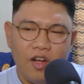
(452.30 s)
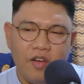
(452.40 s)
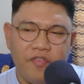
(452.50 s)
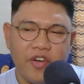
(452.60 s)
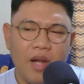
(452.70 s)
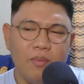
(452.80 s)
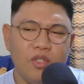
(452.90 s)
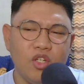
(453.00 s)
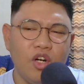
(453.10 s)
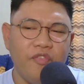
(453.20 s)
From
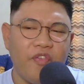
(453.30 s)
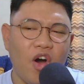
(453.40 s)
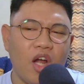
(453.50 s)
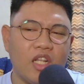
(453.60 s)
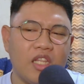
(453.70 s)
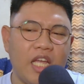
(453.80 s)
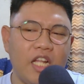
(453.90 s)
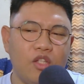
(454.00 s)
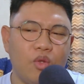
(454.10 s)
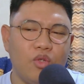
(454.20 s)
June
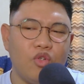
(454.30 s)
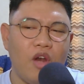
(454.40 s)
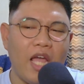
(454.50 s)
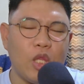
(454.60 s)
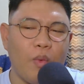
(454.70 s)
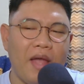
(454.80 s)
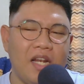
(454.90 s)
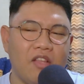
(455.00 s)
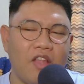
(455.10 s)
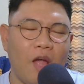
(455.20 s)
14 to July
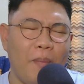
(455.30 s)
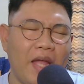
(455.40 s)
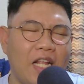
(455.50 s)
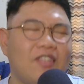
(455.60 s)
27,